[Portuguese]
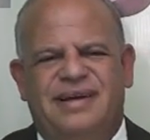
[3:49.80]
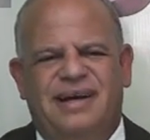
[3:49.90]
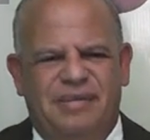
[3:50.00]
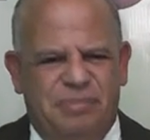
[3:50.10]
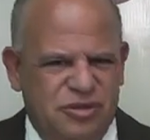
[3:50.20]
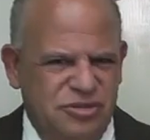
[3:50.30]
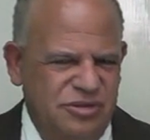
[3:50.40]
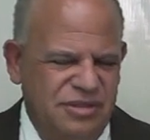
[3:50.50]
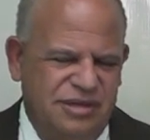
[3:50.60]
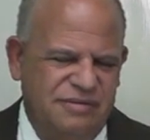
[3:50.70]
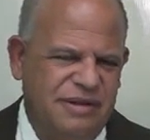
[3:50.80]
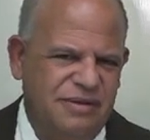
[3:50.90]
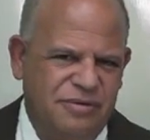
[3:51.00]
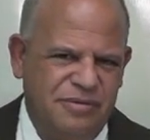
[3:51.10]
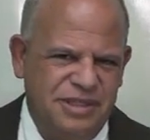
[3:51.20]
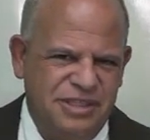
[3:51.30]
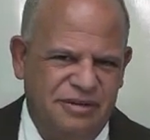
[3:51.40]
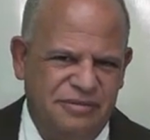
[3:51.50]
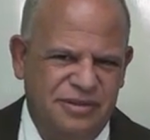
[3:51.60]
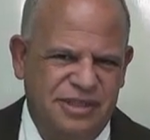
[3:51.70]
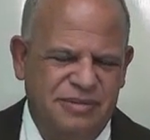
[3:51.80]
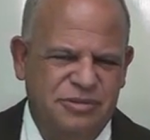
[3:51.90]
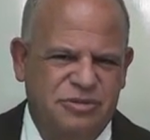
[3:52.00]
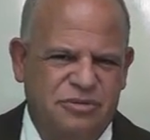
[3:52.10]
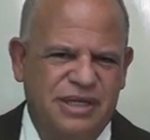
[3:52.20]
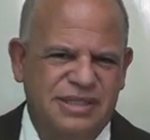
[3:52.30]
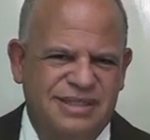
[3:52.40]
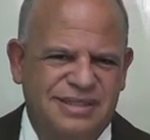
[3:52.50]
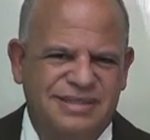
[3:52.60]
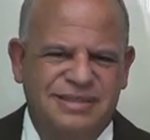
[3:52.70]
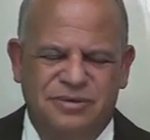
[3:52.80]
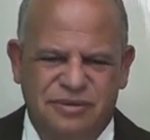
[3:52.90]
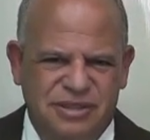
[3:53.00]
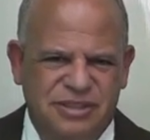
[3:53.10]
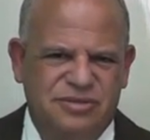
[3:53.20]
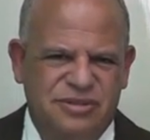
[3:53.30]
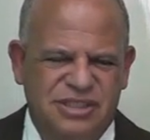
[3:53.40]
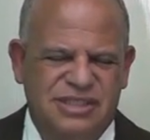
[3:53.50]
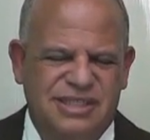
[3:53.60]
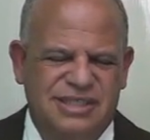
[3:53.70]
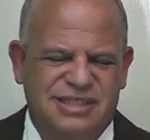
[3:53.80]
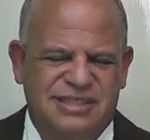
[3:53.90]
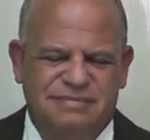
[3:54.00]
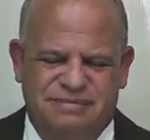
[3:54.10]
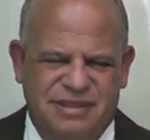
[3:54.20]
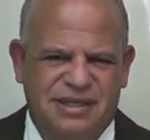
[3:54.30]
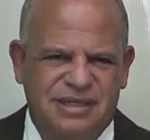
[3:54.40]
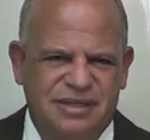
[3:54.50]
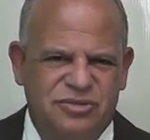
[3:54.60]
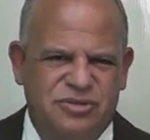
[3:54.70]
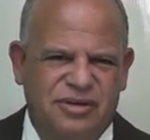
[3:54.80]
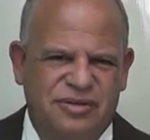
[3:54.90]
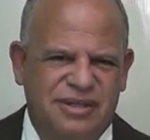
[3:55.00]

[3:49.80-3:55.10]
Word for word: Após o intervalo comercial, voltaremos com estas e outras notícias aqui no Jornal do